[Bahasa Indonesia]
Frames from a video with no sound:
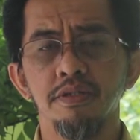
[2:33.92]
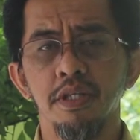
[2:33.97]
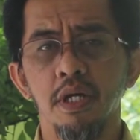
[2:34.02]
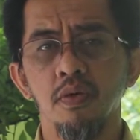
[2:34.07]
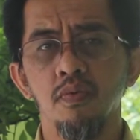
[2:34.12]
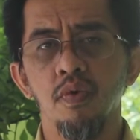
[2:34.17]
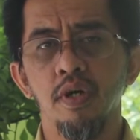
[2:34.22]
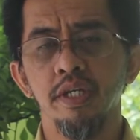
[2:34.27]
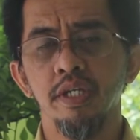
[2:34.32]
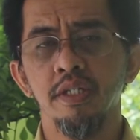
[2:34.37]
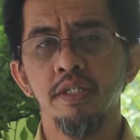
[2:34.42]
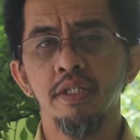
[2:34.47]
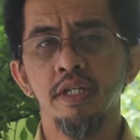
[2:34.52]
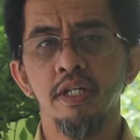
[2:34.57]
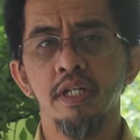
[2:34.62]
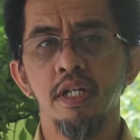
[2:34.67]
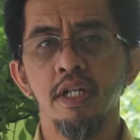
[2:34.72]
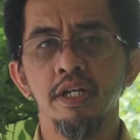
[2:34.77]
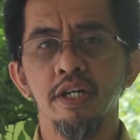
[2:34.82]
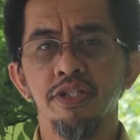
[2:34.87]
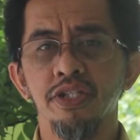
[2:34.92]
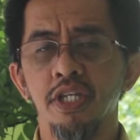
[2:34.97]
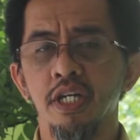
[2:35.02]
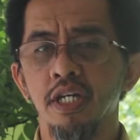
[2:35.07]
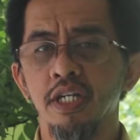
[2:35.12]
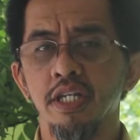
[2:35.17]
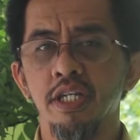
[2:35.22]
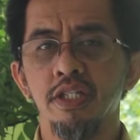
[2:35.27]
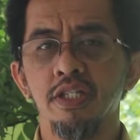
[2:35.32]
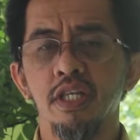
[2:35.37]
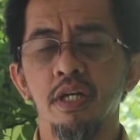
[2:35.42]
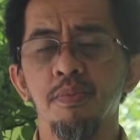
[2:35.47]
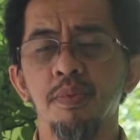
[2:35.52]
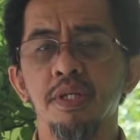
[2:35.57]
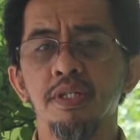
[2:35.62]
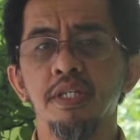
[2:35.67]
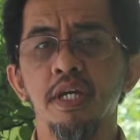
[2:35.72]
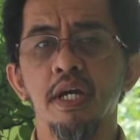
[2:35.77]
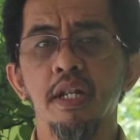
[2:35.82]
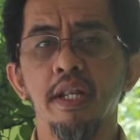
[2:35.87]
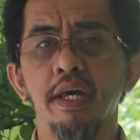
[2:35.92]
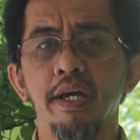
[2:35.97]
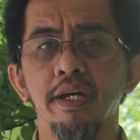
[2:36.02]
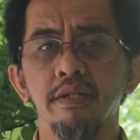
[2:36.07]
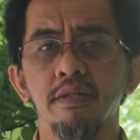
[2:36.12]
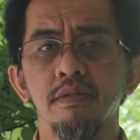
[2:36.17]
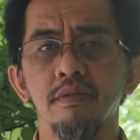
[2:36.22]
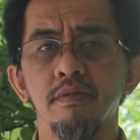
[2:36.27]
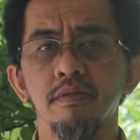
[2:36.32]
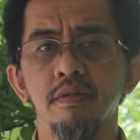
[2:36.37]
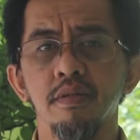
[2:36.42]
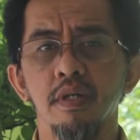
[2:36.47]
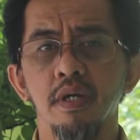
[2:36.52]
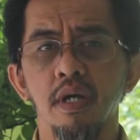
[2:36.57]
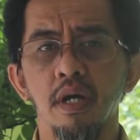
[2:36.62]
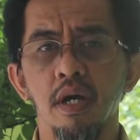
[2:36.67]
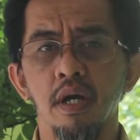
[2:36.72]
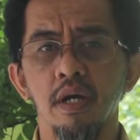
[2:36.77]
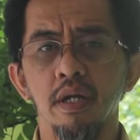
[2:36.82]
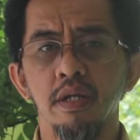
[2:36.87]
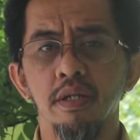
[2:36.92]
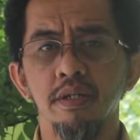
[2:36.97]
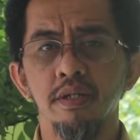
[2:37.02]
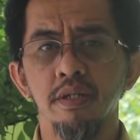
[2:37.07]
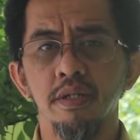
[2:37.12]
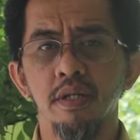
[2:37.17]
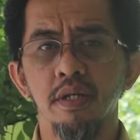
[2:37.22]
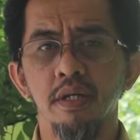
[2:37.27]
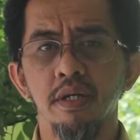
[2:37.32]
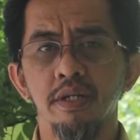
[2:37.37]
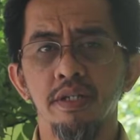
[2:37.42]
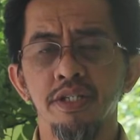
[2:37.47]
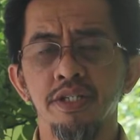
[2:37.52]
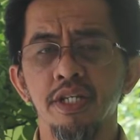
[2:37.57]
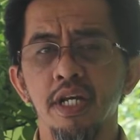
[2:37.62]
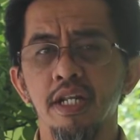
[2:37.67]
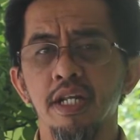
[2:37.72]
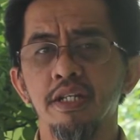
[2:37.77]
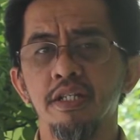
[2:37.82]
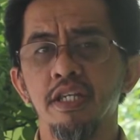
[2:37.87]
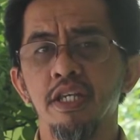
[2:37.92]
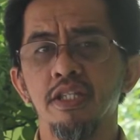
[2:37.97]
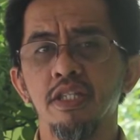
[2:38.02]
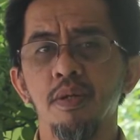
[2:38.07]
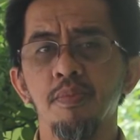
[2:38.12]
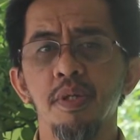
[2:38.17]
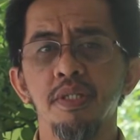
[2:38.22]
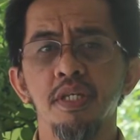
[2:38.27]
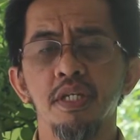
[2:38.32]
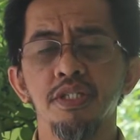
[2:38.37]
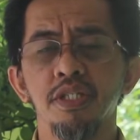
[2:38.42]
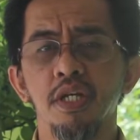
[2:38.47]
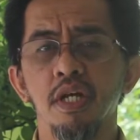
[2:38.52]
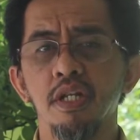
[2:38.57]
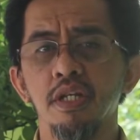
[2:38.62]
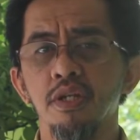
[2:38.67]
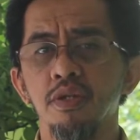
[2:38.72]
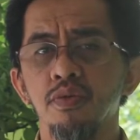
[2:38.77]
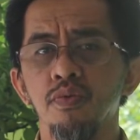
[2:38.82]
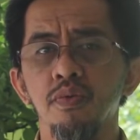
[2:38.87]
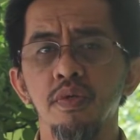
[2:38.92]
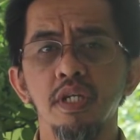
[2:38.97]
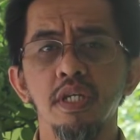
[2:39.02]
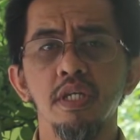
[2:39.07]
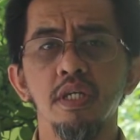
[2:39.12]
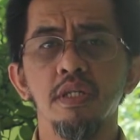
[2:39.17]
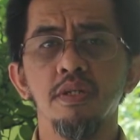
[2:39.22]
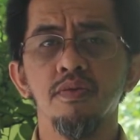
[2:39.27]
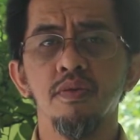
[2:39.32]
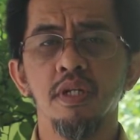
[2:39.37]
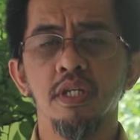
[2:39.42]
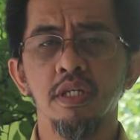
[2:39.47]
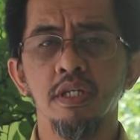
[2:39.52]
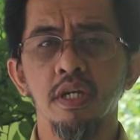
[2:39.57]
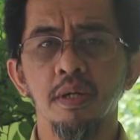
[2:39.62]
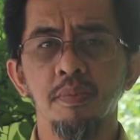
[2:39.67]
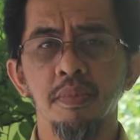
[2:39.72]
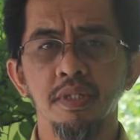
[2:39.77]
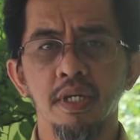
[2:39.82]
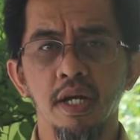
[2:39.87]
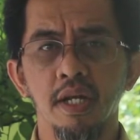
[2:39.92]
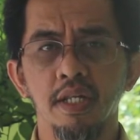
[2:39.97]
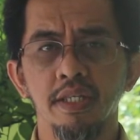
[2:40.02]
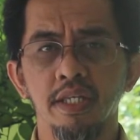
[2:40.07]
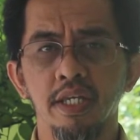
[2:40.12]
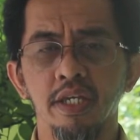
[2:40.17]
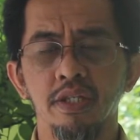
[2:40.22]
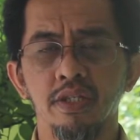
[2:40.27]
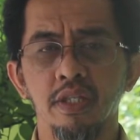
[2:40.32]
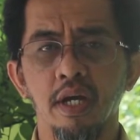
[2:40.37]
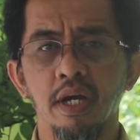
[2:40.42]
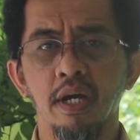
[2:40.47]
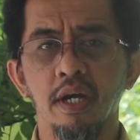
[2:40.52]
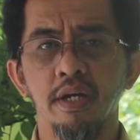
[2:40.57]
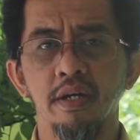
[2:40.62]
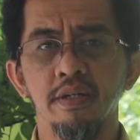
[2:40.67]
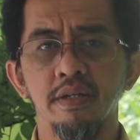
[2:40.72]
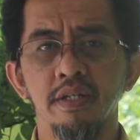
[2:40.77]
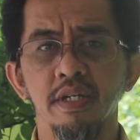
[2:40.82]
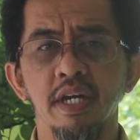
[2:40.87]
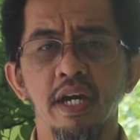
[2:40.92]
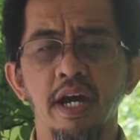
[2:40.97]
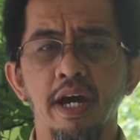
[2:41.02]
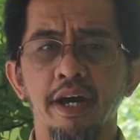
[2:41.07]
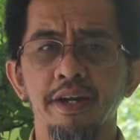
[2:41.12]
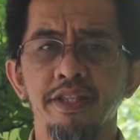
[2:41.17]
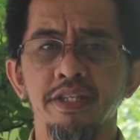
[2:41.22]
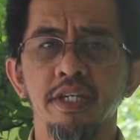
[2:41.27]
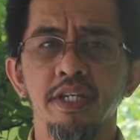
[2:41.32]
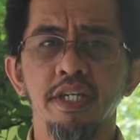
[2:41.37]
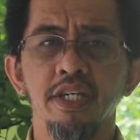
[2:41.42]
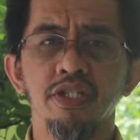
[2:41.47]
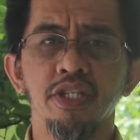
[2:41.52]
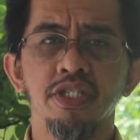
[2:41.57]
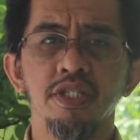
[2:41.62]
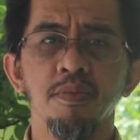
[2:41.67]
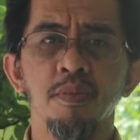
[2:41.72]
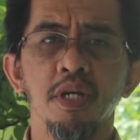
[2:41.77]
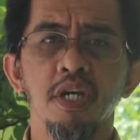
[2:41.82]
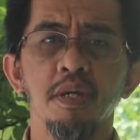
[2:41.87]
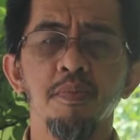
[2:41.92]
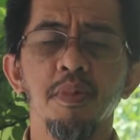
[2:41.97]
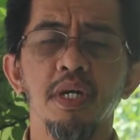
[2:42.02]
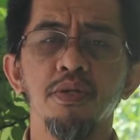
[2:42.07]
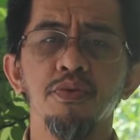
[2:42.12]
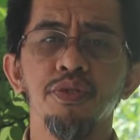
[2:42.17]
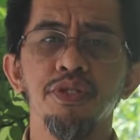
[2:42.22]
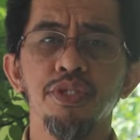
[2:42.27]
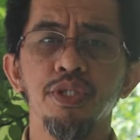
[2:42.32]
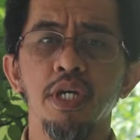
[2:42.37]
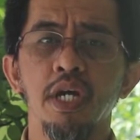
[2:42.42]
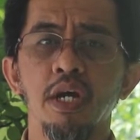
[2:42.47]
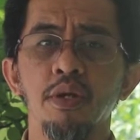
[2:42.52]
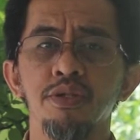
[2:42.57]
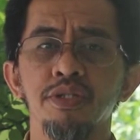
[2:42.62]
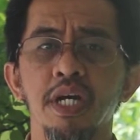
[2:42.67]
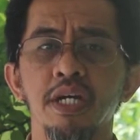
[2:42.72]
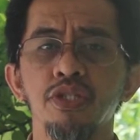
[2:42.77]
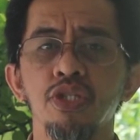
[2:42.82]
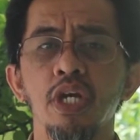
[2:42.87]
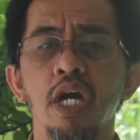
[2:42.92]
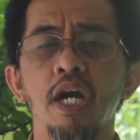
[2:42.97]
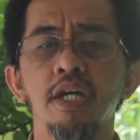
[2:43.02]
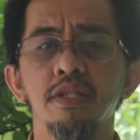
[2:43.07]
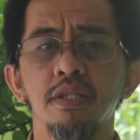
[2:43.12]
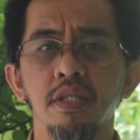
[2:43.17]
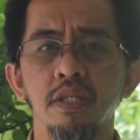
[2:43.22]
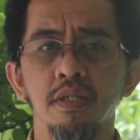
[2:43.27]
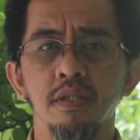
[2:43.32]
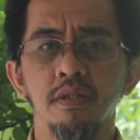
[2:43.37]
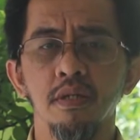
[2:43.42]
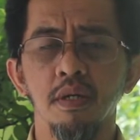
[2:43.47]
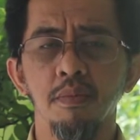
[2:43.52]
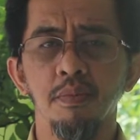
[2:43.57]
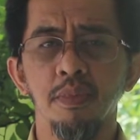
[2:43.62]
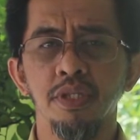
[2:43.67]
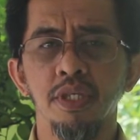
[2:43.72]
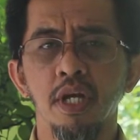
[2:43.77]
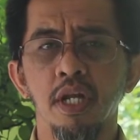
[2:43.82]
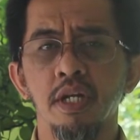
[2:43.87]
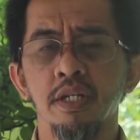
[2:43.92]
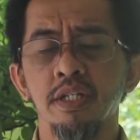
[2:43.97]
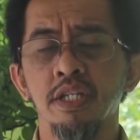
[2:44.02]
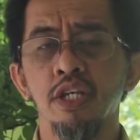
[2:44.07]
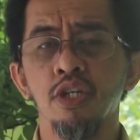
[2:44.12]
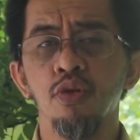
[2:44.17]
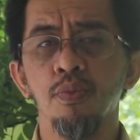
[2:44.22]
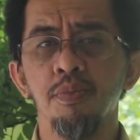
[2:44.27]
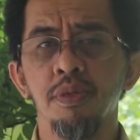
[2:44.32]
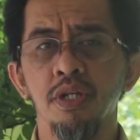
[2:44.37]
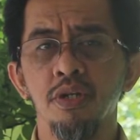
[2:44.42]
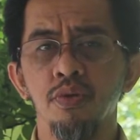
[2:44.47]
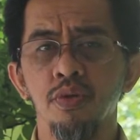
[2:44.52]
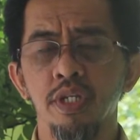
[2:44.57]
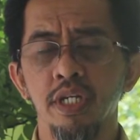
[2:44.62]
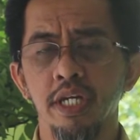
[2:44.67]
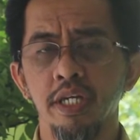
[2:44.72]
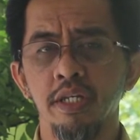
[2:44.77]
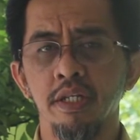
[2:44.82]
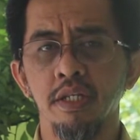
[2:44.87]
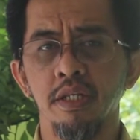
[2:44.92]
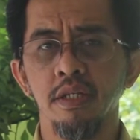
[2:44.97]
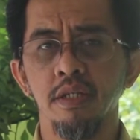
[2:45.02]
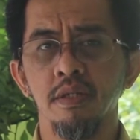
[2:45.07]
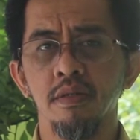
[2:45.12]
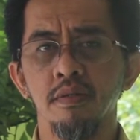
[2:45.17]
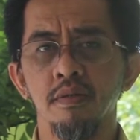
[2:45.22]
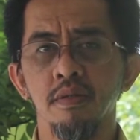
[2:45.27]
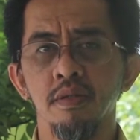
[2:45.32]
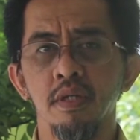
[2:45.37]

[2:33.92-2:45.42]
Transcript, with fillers: Takwa ini adalah ketika kita berjalan. Di jalan kita banyak sekali duri-duri yang menghalangi kita. Artinya kita sebagai manusia harus hati-hati menjalani hidup di dunia ini.